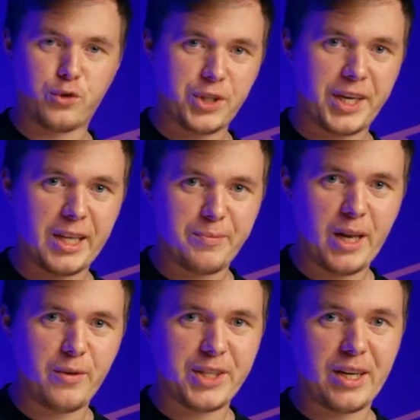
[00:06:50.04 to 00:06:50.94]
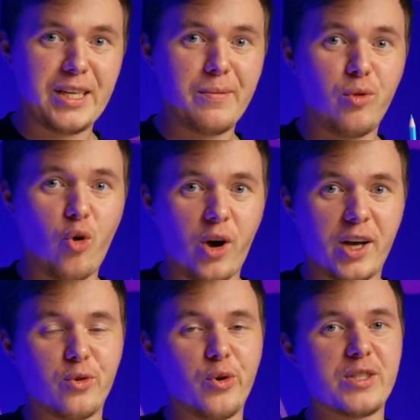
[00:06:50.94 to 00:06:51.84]
Все-таки отбеливатель
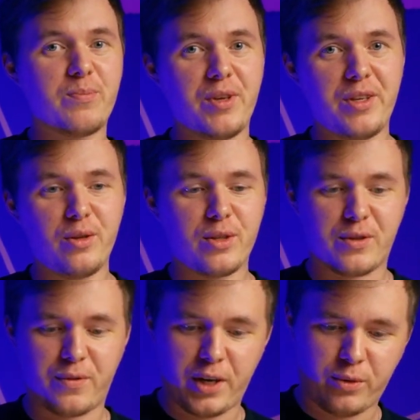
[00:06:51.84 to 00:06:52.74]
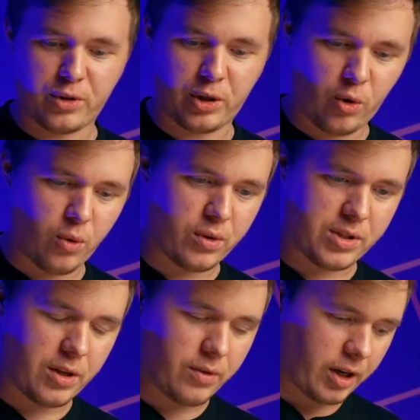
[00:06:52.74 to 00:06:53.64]
немного, но изменил цвет вот такого вот
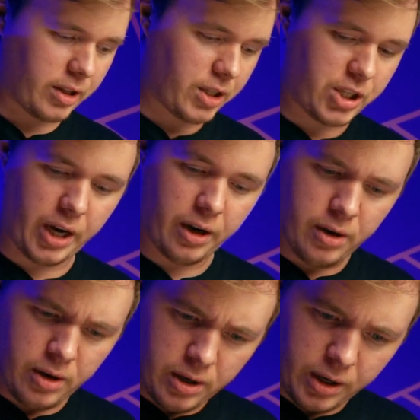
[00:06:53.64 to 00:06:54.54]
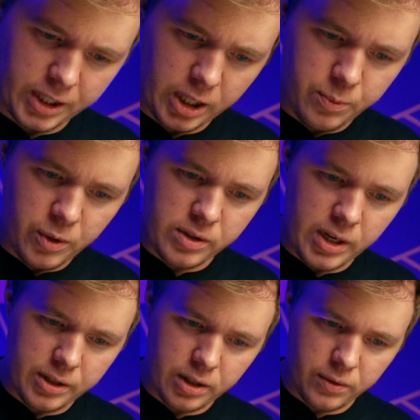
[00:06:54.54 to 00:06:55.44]
синего карандаша. Хотя на первый
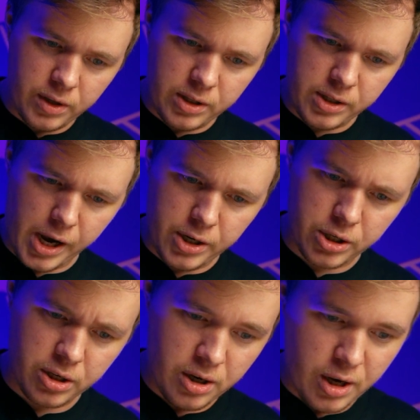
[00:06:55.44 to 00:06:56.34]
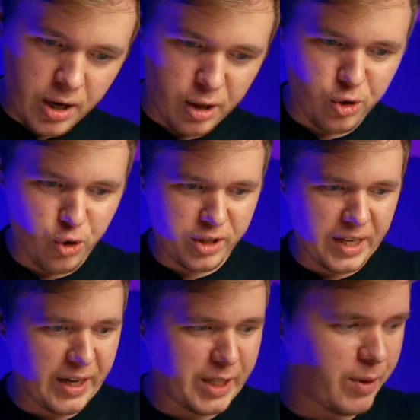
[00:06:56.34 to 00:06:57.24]
взгляд этого и не скажешь. Но
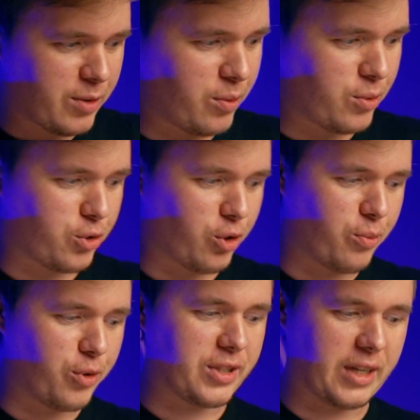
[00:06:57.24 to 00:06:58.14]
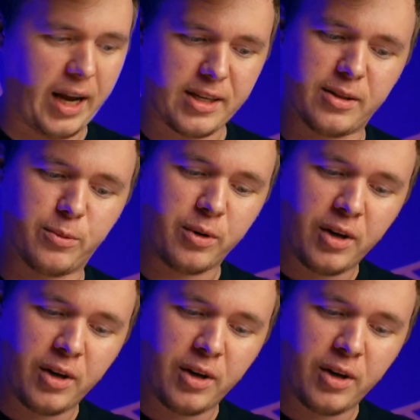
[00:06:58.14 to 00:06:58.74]
давайте посмотрим, что будет с красным.